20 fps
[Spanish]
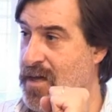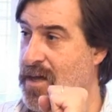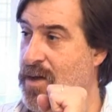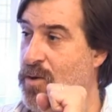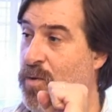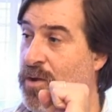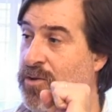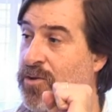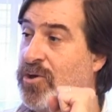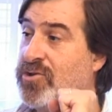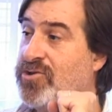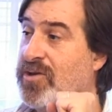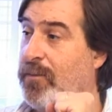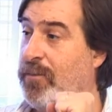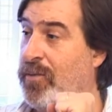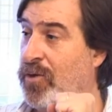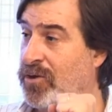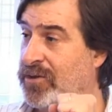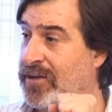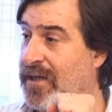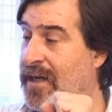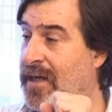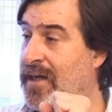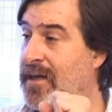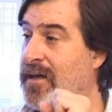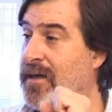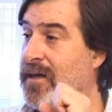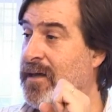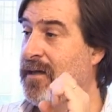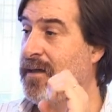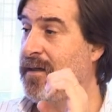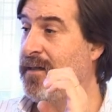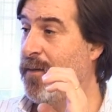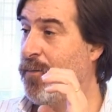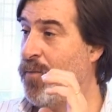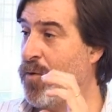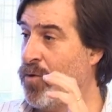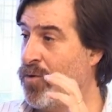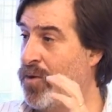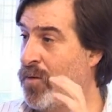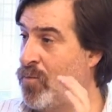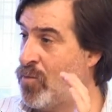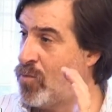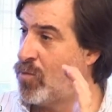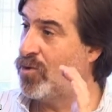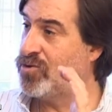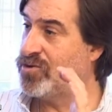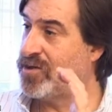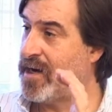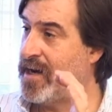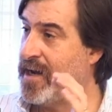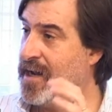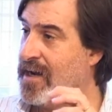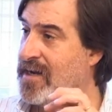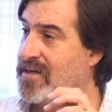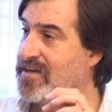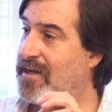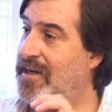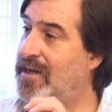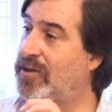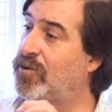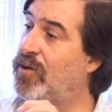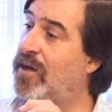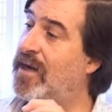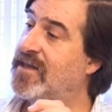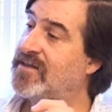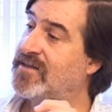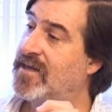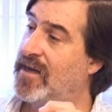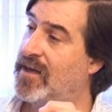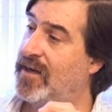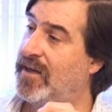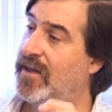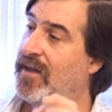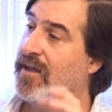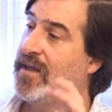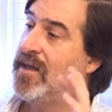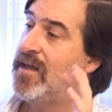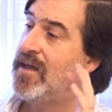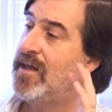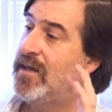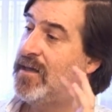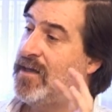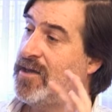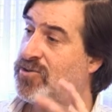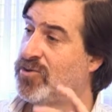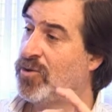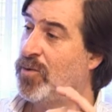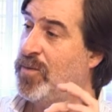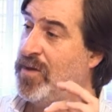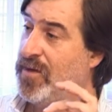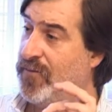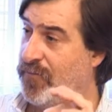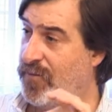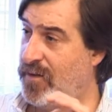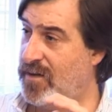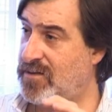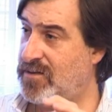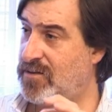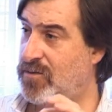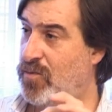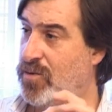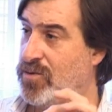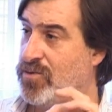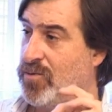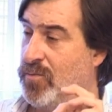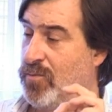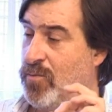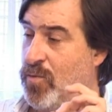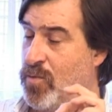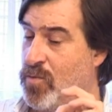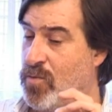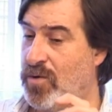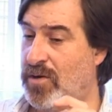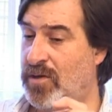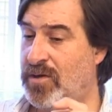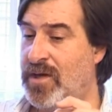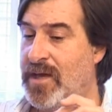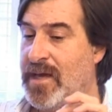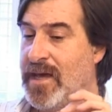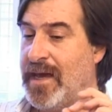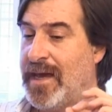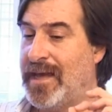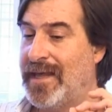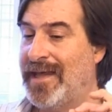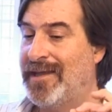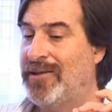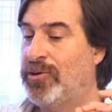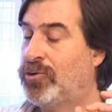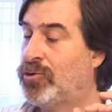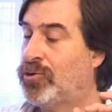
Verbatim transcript: Cuando los explota, después cuando el músculo se relaja, sale toda la sangre. Y esos bifes o esos músculos quedan